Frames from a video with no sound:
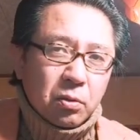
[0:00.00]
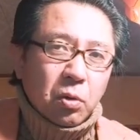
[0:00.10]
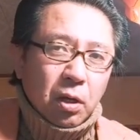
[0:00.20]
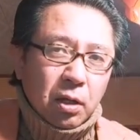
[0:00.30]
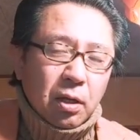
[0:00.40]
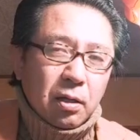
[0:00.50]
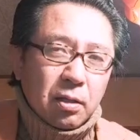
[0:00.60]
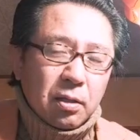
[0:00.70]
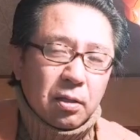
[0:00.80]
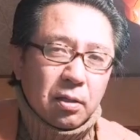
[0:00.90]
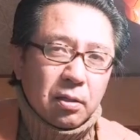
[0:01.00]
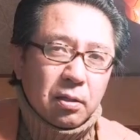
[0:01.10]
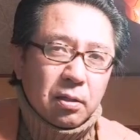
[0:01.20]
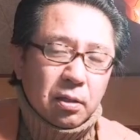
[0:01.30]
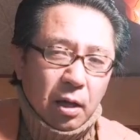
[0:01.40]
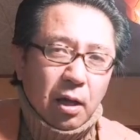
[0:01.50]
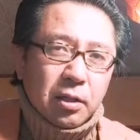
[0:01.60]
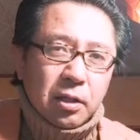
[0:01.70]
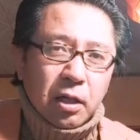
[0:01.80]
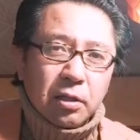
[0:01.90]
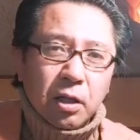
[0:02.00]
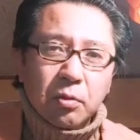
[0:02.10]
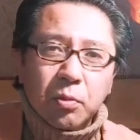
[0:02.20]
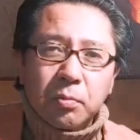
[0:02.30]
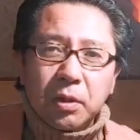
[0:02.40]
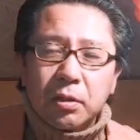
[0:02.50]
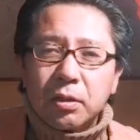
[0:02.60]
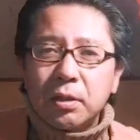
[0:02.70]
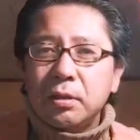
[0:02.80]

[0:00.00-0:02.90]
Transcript: どうかね、考えていただきたいと思います。